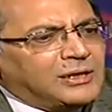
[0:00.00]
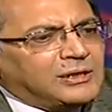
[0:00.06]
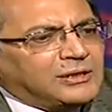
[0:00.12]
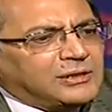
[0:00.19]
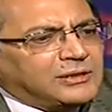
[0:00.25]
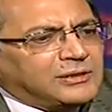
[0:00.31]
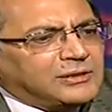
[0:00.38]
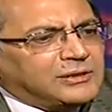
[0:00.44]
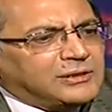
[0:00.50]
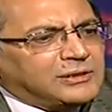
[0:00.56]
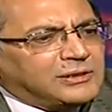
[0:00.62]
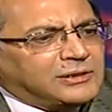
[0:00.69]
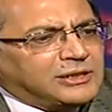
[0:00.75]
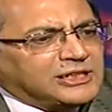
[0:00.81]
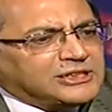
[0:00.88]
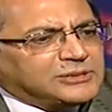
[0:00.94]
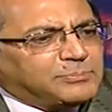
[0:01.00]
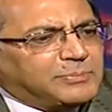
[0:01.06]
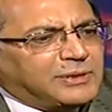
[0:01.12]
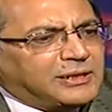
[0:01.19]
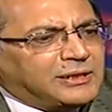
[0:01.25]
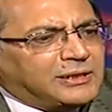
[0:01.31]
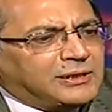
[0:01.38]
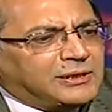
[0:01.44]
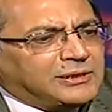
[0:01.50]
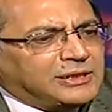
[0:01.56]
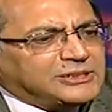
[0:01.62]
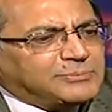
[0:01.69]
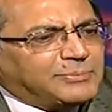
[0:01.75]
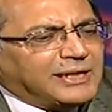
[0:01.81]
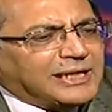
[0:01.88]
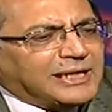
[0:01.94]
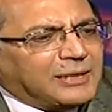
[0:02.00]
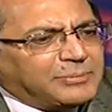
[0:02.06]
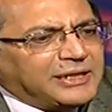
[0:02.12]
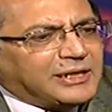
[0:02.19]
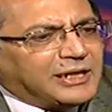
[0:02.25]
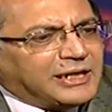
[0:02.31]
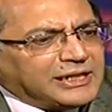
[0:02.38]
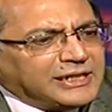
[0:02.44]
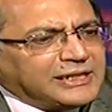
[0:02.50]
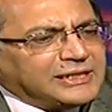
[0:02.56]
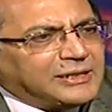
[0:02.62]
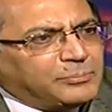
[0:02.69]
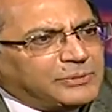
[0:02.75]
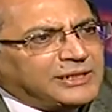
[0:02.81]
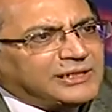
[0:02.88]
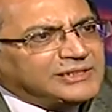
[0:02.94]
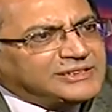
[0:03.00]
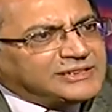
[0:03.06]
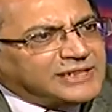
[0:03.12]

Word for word: آه، نسبه آه، نسبه كبيره جدا من